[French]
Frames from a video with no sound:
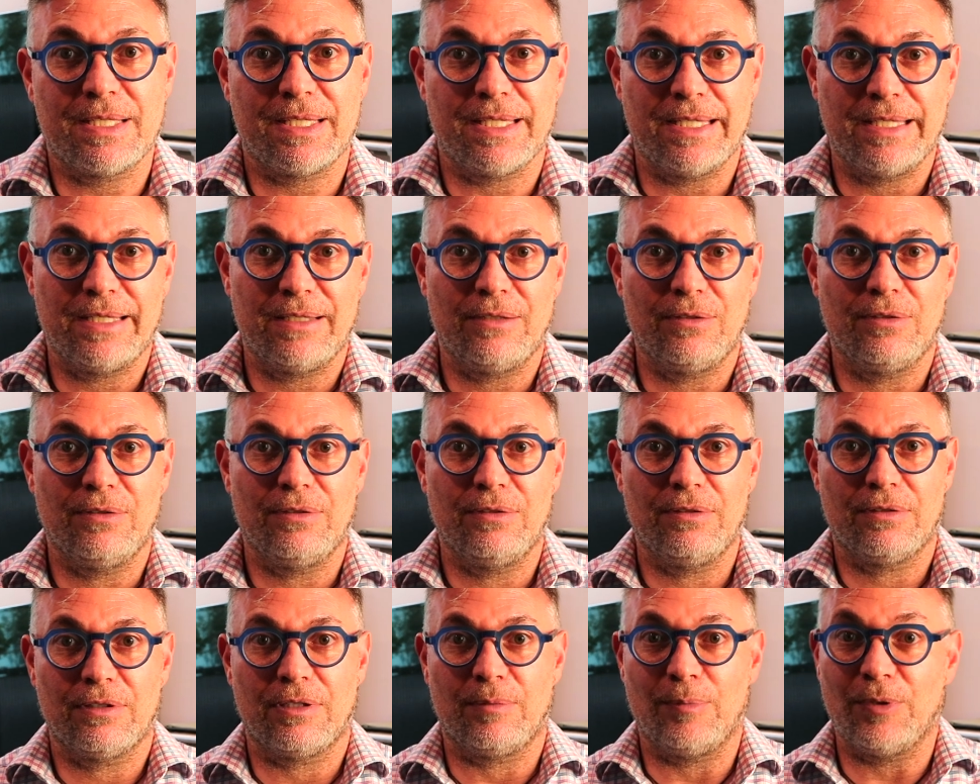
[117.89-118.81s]
c'est
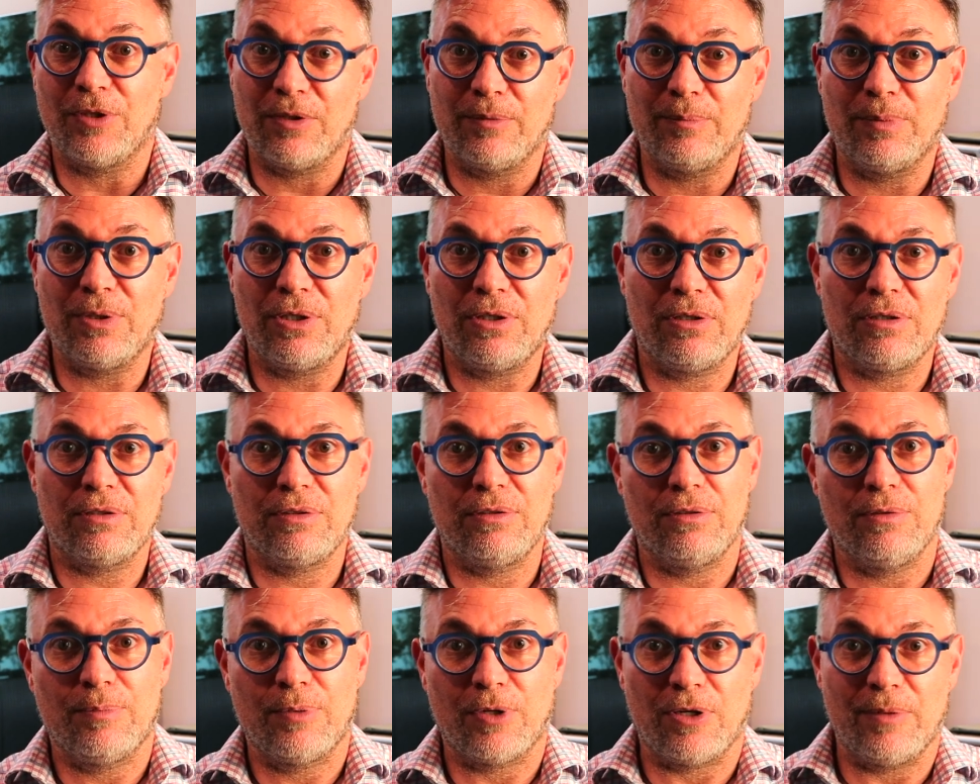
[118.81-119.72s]
le commandant de bord,
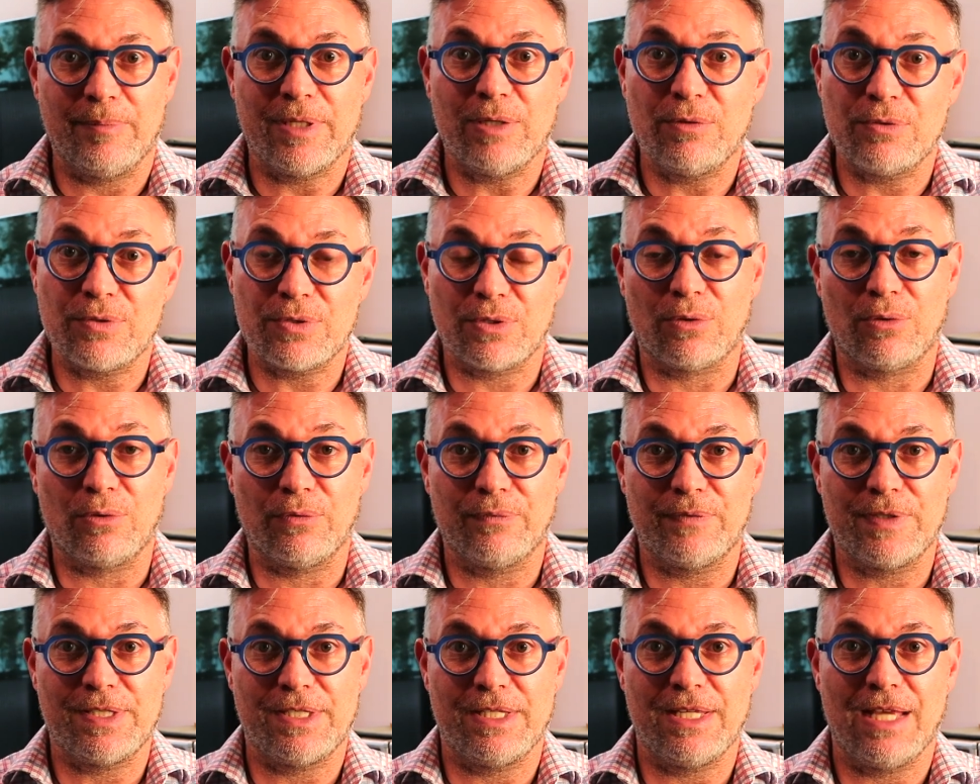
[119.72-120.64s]
le premier ou le second
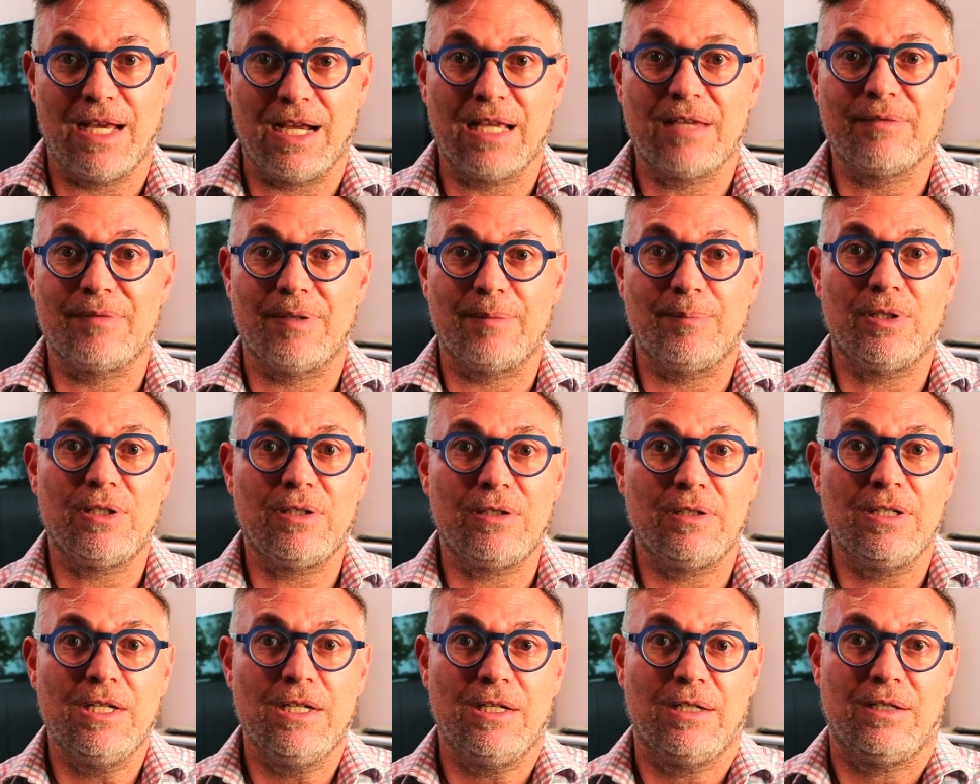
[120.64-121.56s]
officier arrive à
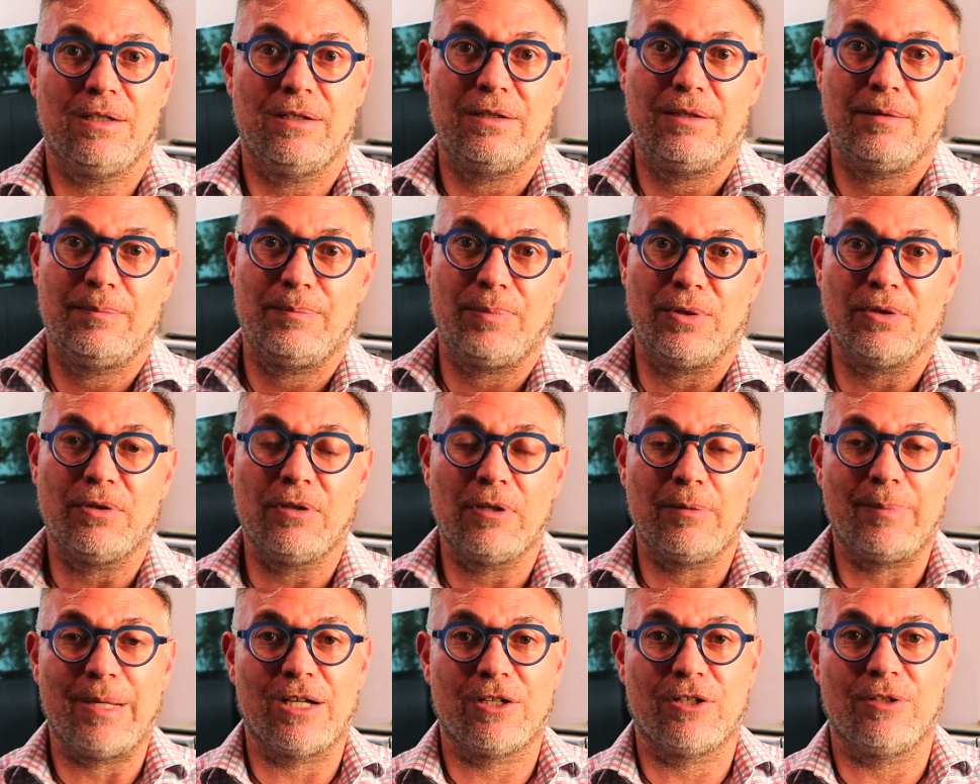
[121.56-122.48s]
bord, euh, pendant
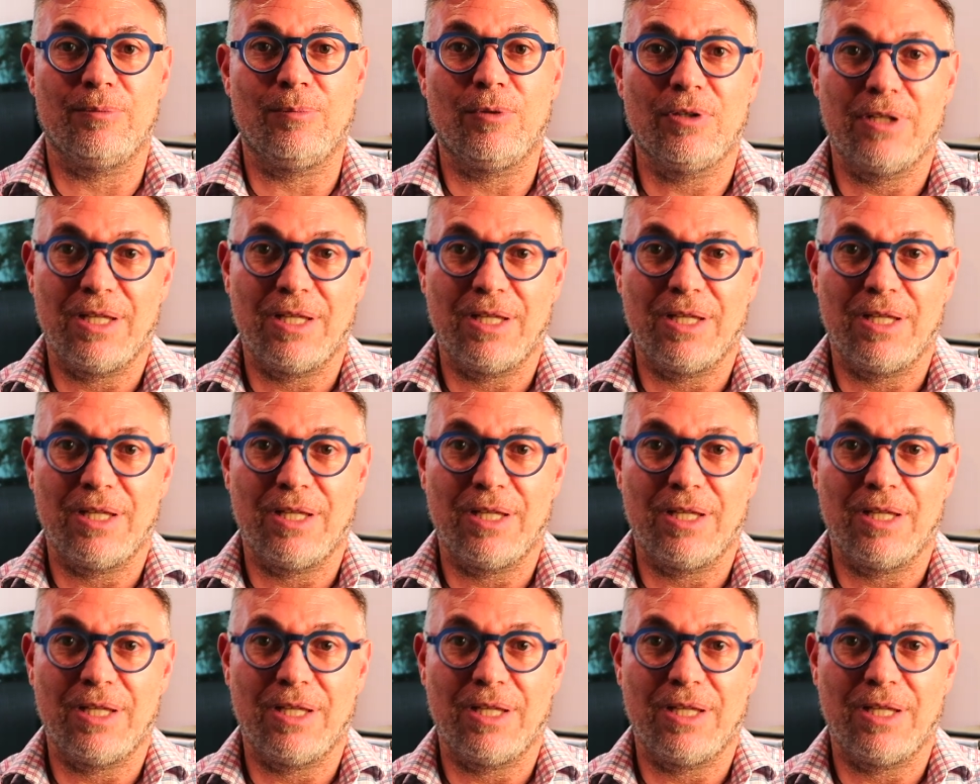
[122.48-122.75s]
l'embarquement,